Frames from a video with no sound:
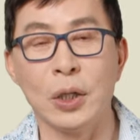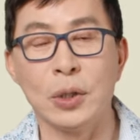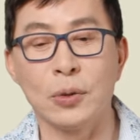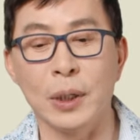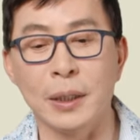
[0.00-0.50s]

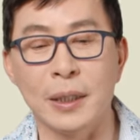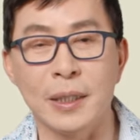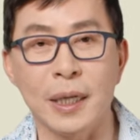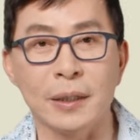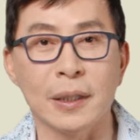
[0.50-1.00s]
所以你
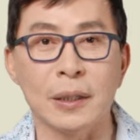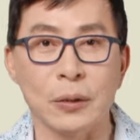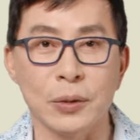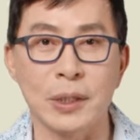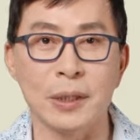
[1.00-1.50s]
这样的
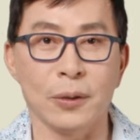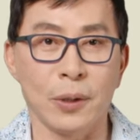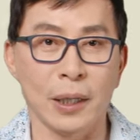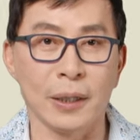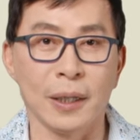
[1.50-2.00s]
投资的
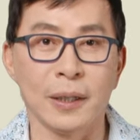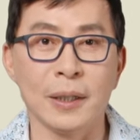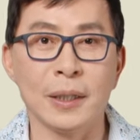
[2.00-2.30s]
话呢，